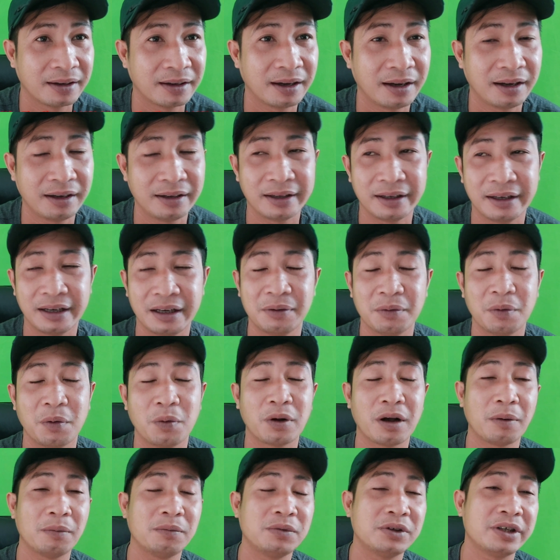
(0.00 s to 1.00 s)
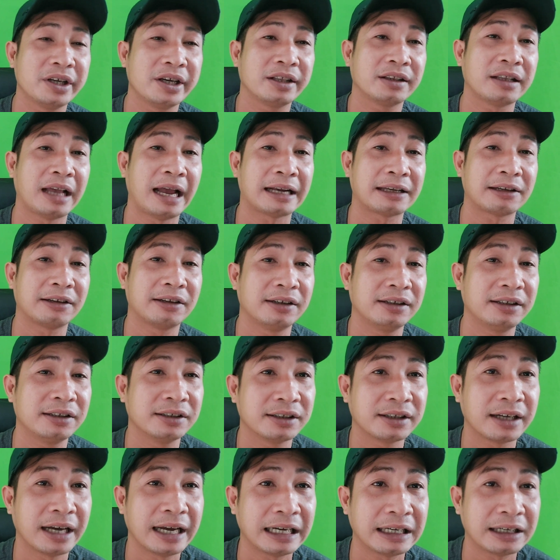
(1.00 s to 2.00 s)
đó, thì đi vu khống xuyên tạc cho những
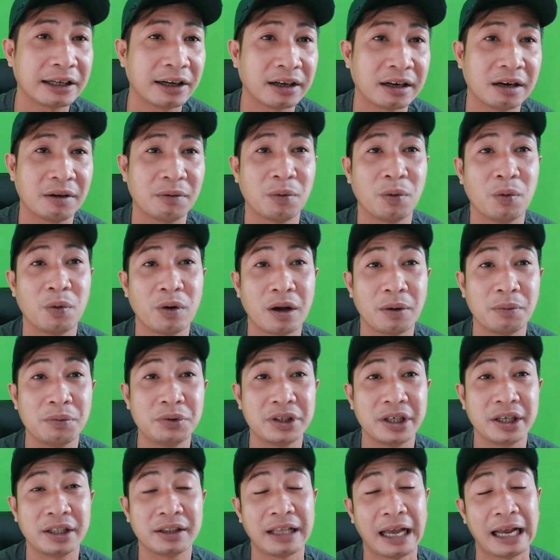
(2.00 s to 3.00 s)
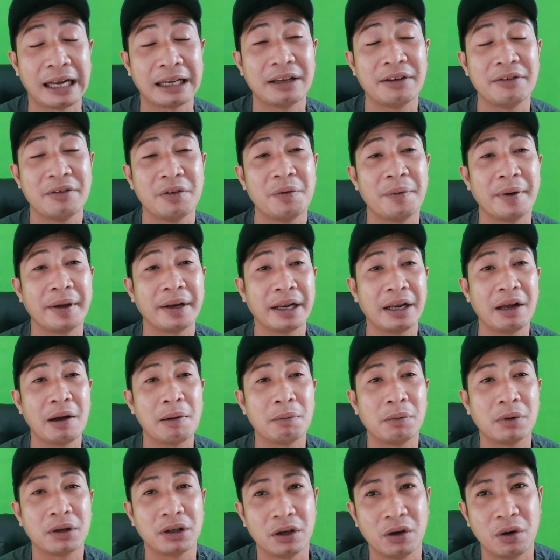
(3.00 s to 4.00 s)
người khác hoặc là vu khống xuyên tạc. Quý vị thấy
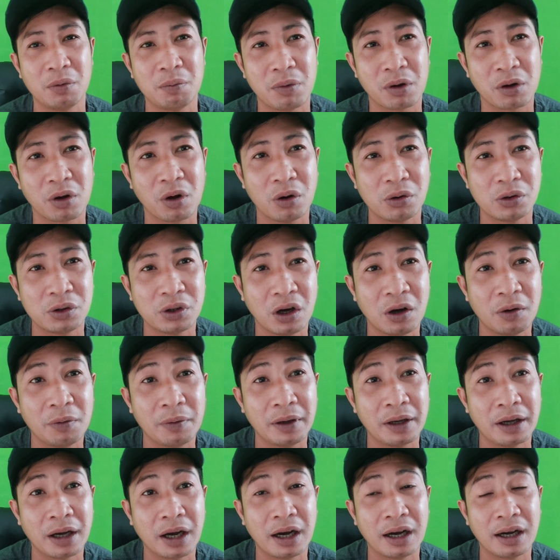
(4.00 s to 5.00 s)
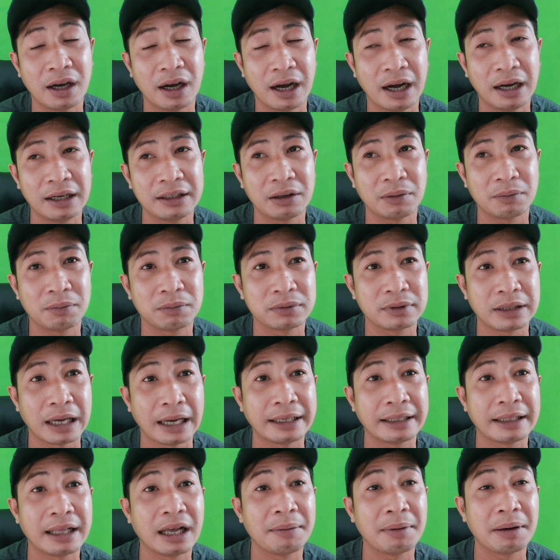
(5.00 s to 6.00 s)
không, từ lúc mà cô Sơn ở, ở trong
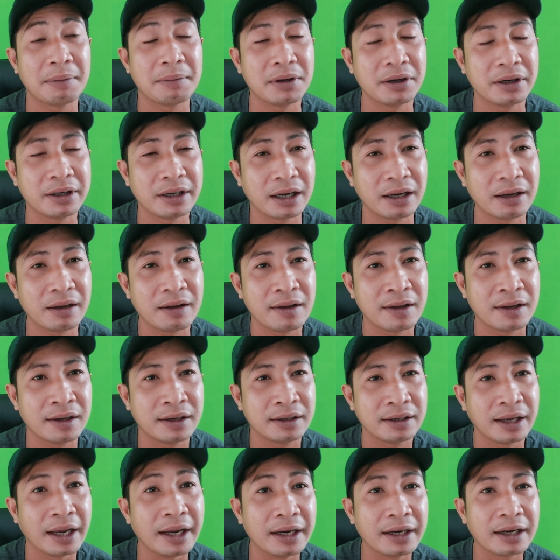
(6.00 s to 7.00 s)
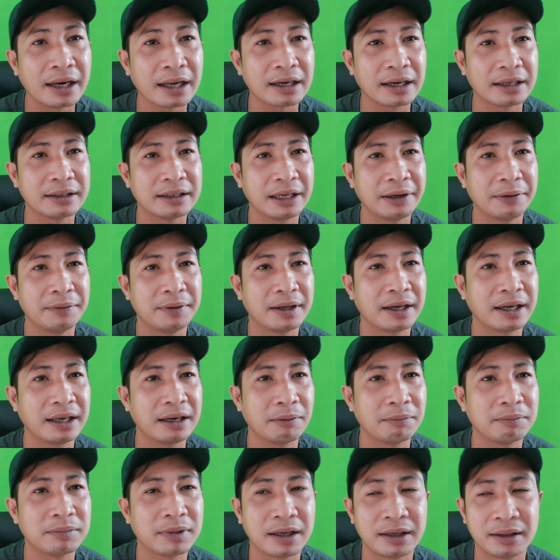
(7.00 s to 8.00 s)
chạy T ba mươi đó thì rất là nhiều những cái
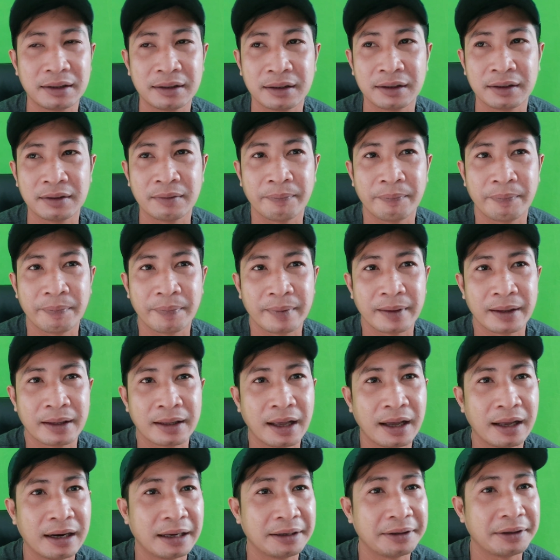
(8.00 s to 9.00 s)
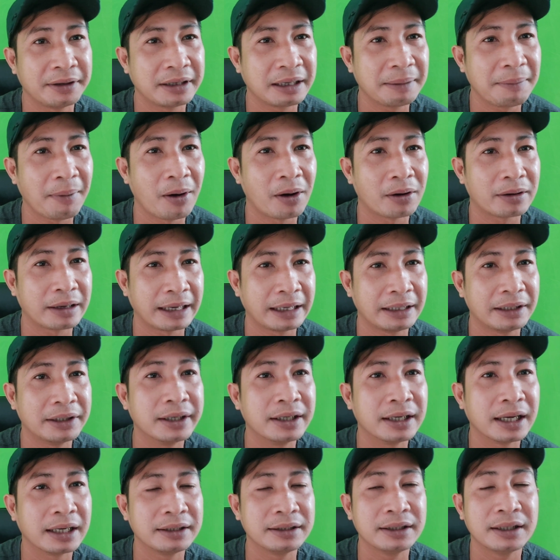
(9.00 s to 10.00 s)
thông tin đó là những cái bọn này
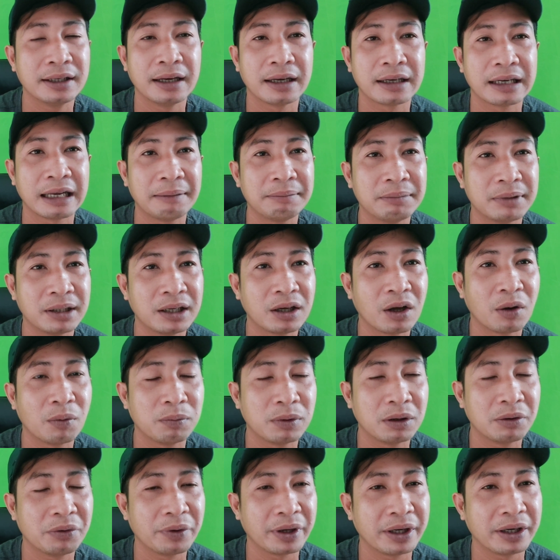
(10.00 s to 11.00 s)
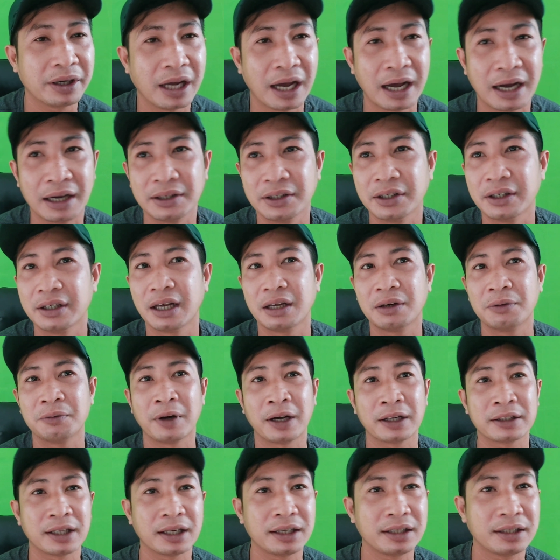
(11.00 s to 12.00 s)
đưa lên, như là Thám Tử Cung đó quý vị, ở đưa lên
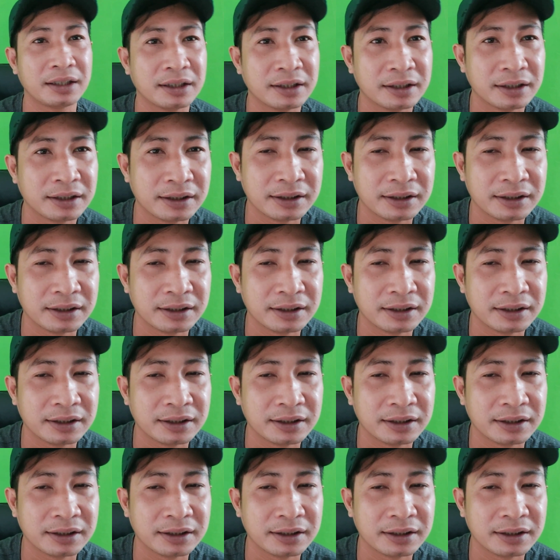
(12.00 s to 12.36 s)
phân tích.